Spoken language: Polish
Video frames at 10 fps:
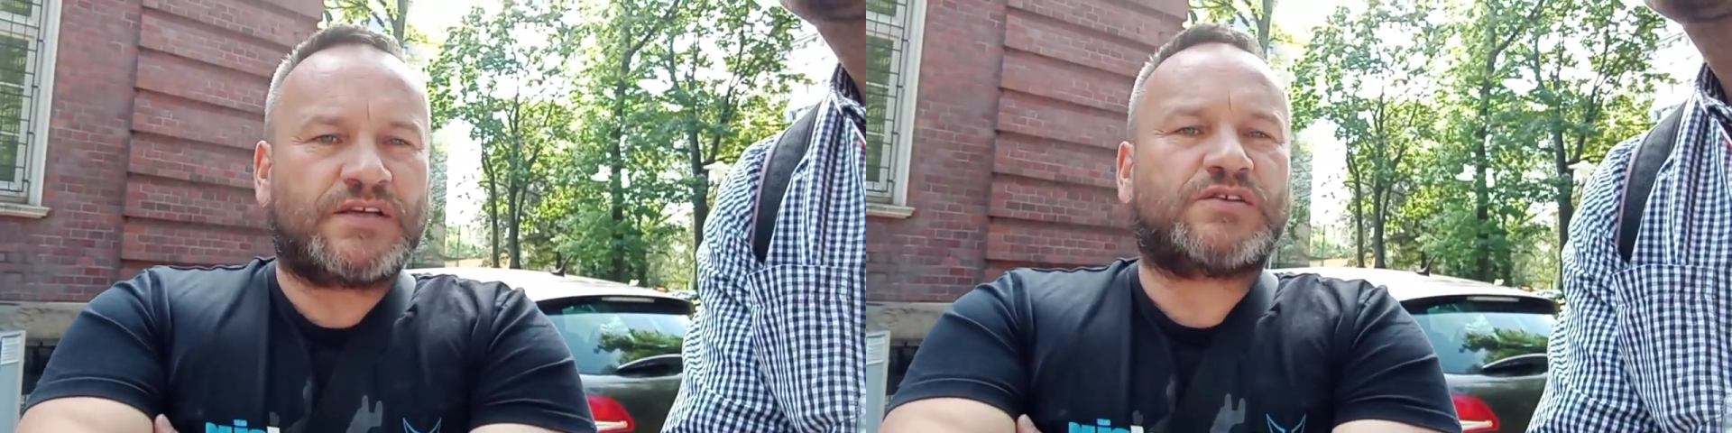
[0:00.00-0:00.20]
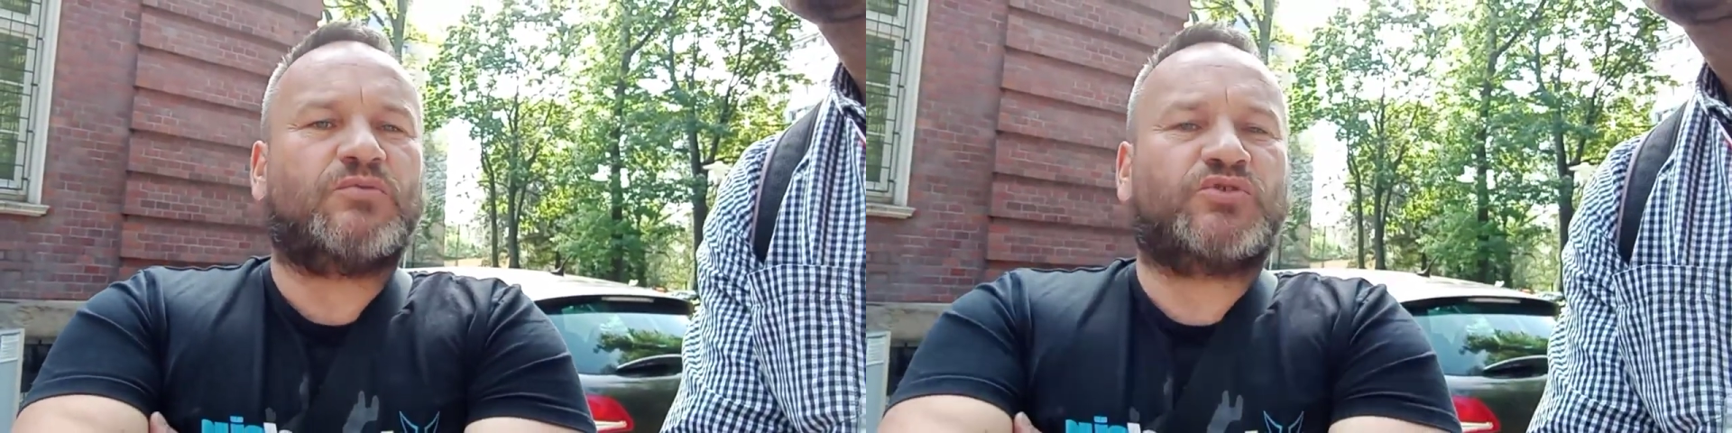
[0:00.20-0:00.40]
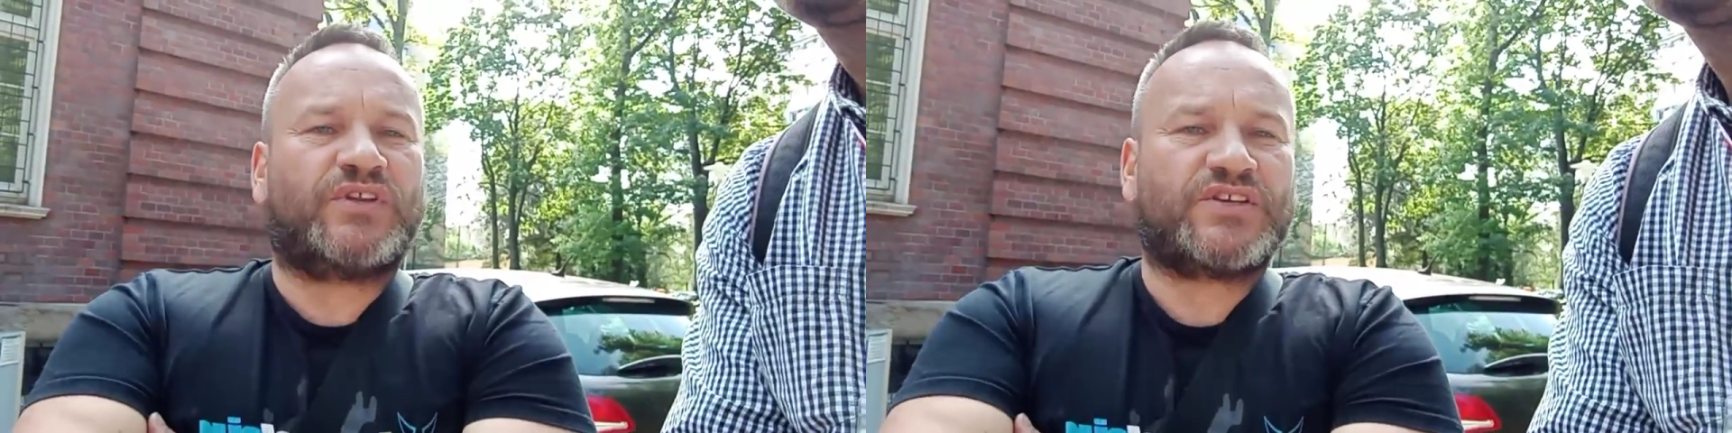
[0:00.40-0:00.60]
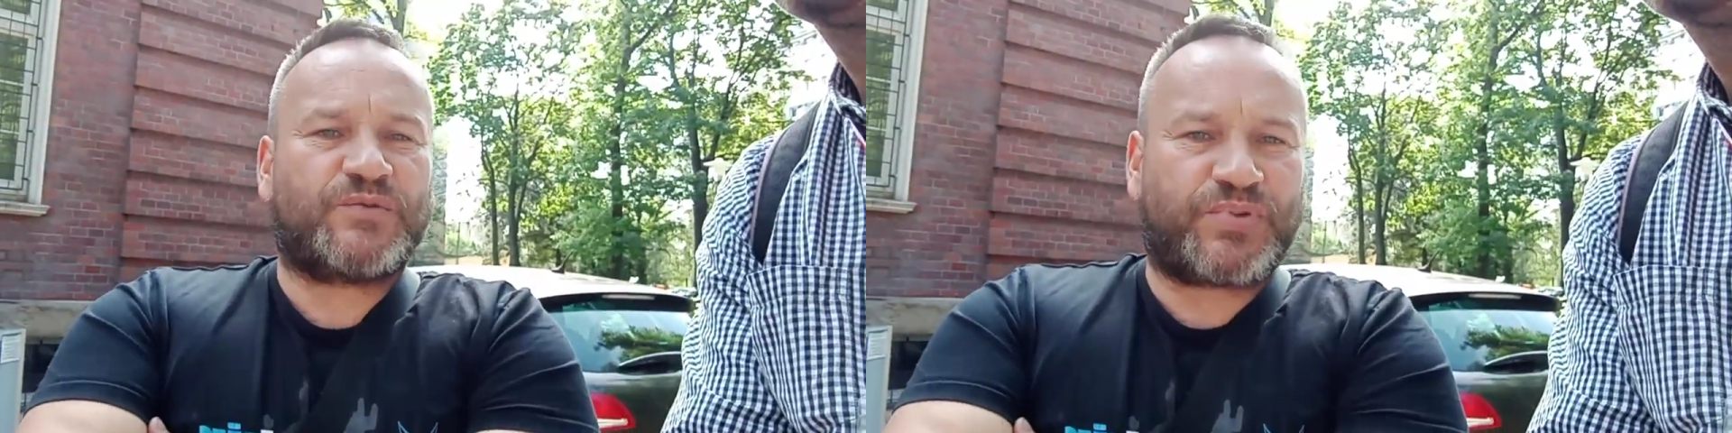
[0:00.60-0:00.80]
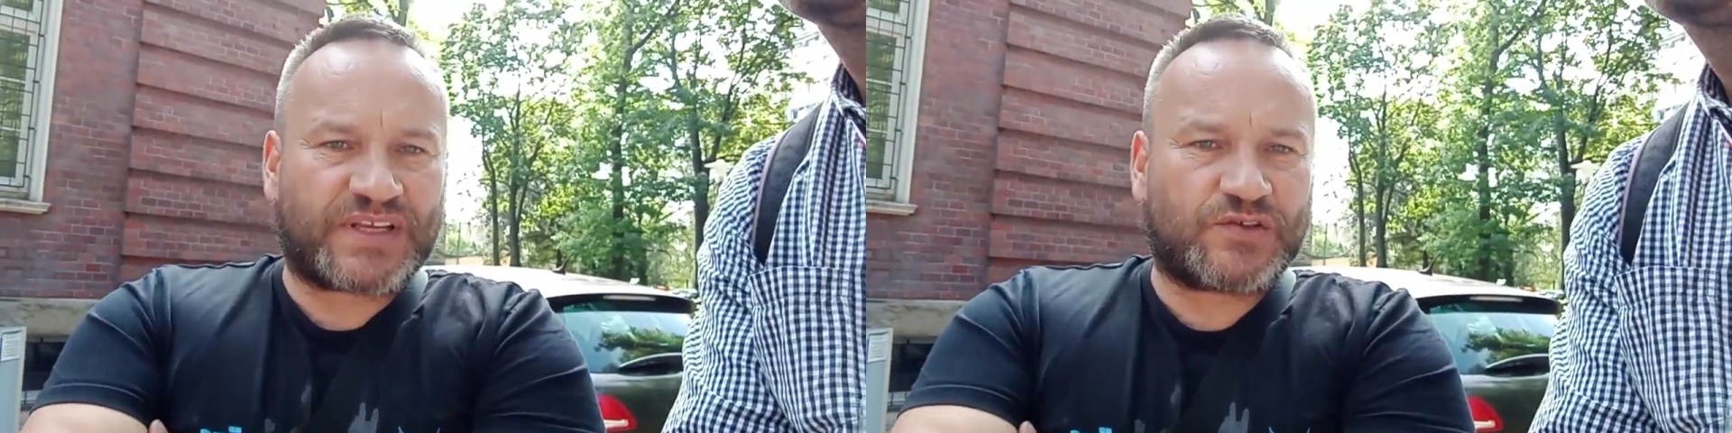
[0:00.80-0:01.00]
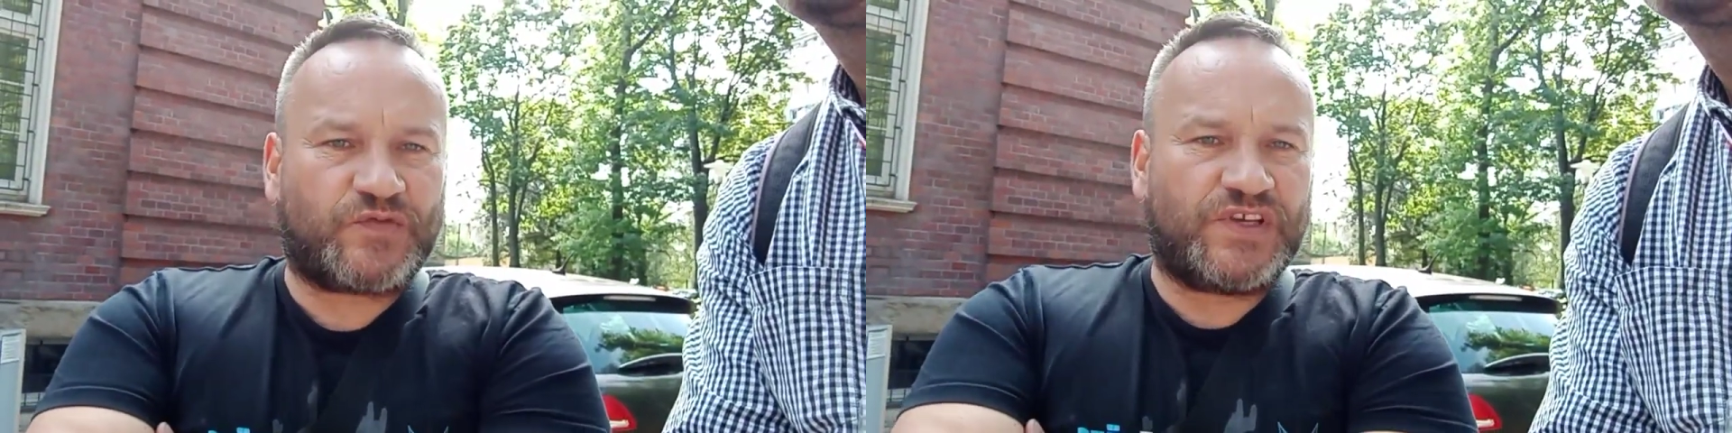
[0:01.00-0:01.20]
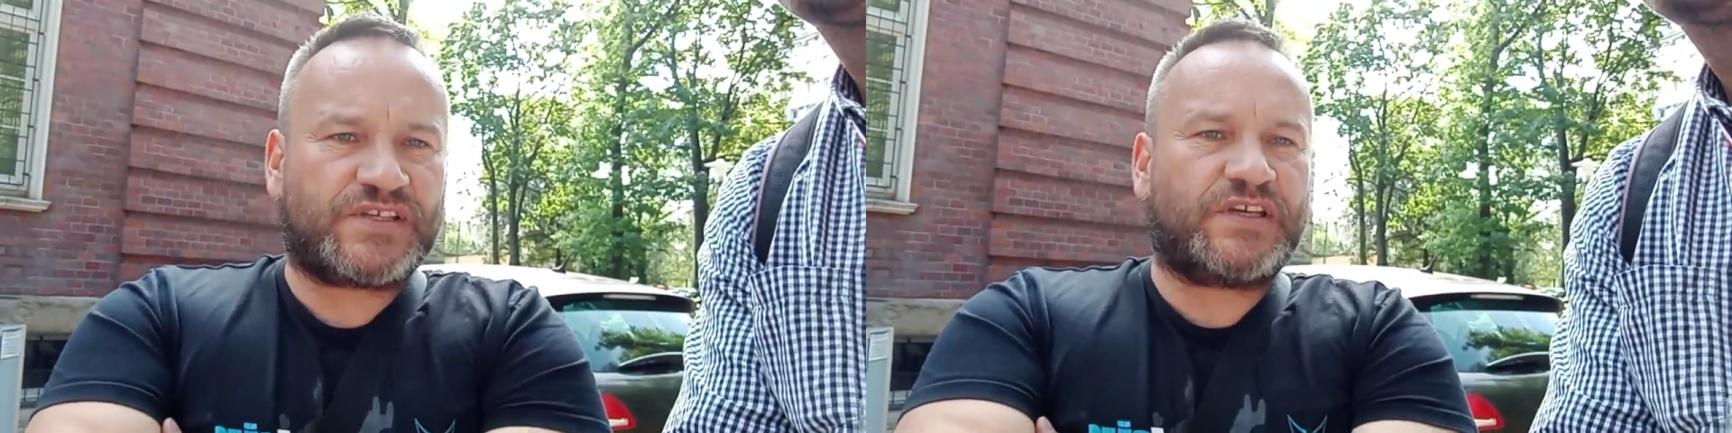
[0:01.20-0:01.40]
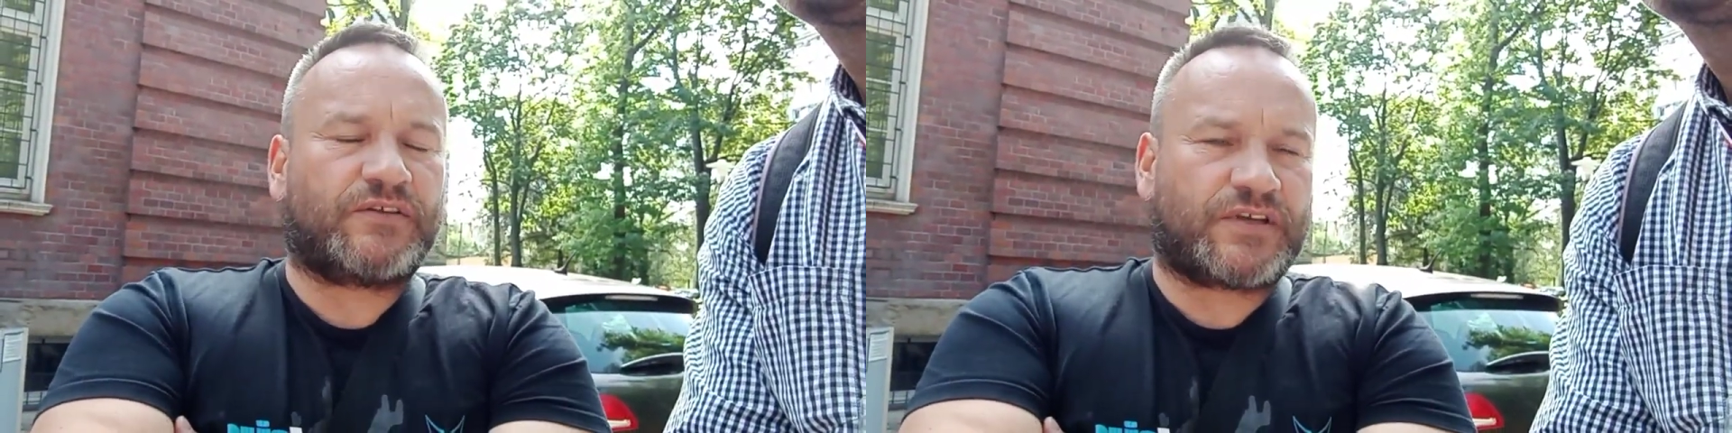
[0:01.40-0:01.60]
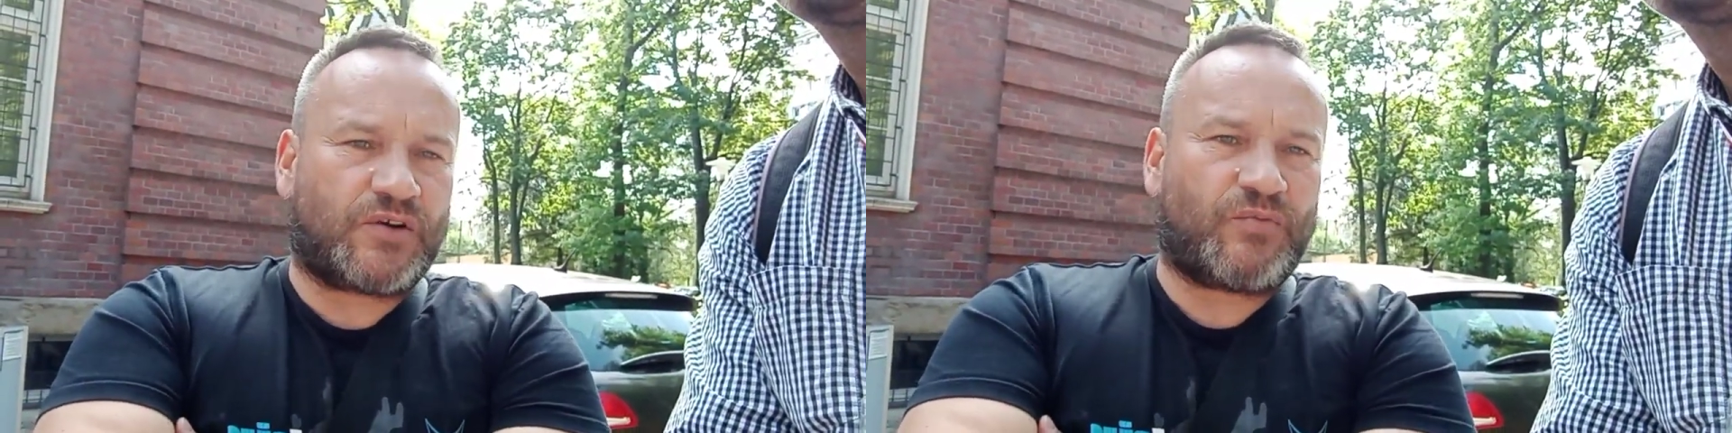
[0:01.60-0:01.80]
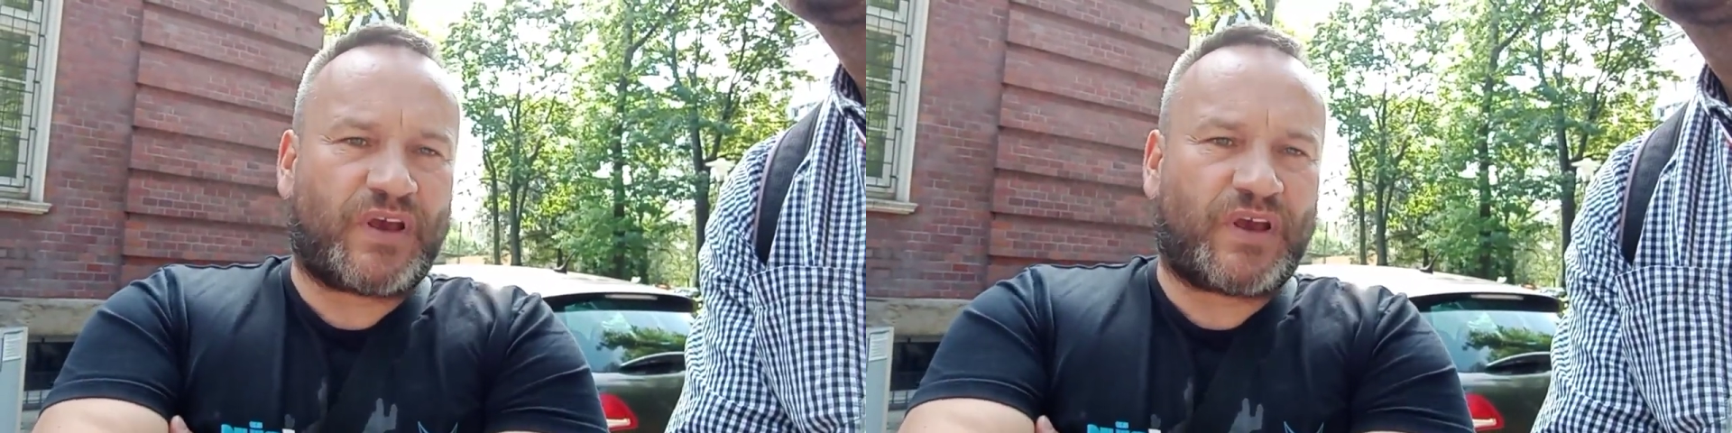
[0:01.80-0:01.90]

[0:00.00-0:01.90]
Są to nasi pracownicy i do tego